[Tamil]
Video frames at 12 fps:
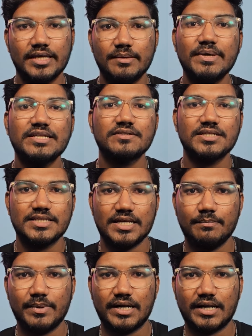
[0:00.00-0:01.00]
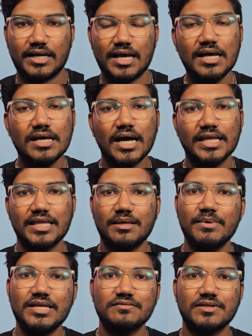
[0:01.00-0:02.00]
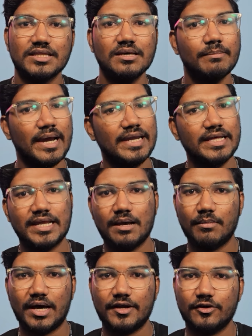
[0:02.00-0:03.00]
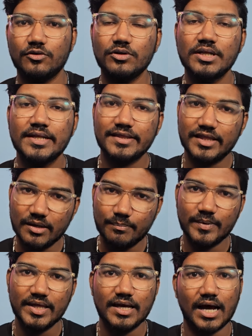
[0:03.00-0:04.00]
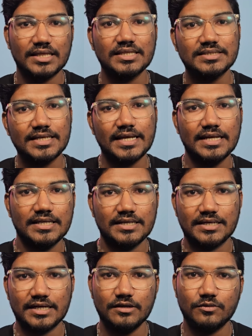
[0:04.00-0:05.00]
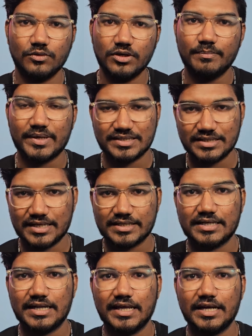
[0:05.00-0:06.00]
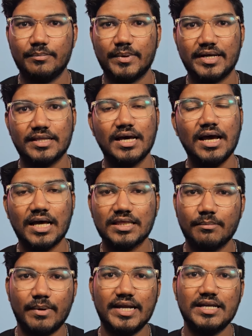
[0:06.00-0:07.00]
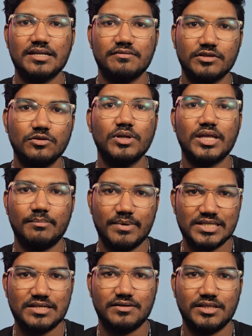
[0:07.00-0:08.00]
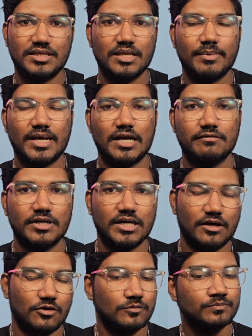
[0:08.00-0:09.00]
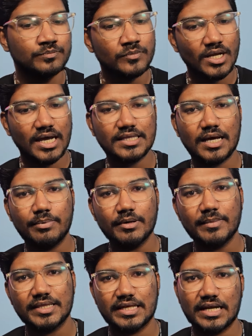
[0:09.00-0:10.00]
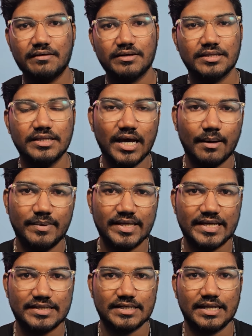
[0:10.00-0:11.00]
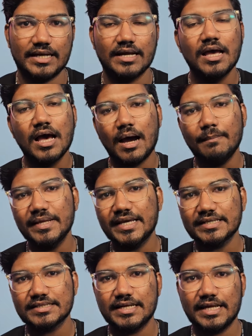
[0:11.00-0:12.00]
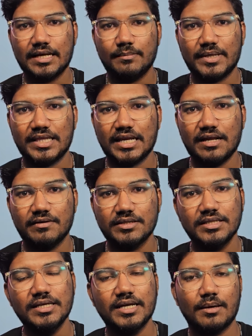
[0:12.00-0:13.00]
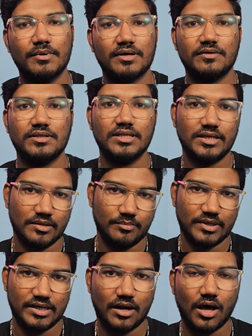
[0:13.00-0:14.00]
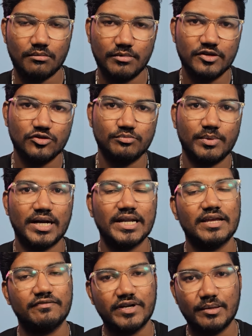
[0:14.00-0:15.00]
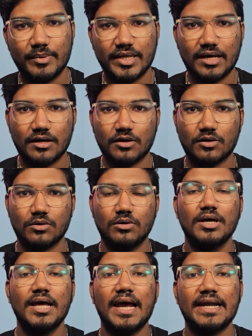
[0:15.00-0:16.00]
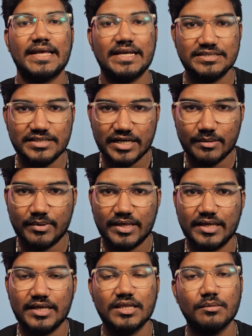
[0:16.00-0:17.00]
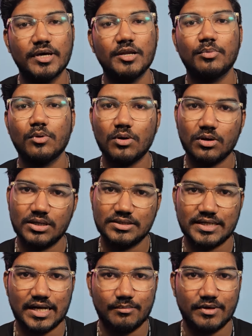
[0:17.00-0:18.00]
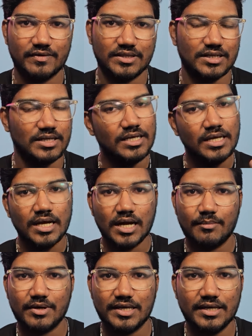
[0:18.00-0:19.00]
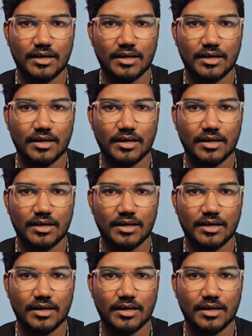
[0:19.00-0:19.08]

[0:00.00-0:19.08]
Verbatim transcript: இமேஜ் வந்து சென்ட் பண்ணுறீங்கன்னா அந்த இமேஜ் வந்து பைனரியாக மாறிடும் திருப்பி அந்த சைடில் இருக்கிற ஒரு ப்ரெசன்டேஷன் லேயரில் போயிட்டு தான் அந்த பைனரி வந்து ஒரு இமேஜாக வந்து திருப்பி கன்வெர்ட் ஆகும் அதுக்கப்புறம் பார்த்திங்கன்னா வந்து அப்ளிகேஷன் லேயர் அப்ளிகேஷன் லேயரில் பார்த்திங்கன்னா வந்து நமக்கு வந்து இப்போ நார்மலாக யூஸ் பண்ணுற எஃப்டிபியாக இருக்கட்டும் அண்ட் ஹெச்டிடிபி இந்த மாதிரி ப்ரோட்டோகால்ஸ் எல்லாமே வந்துட்டு நமக்கு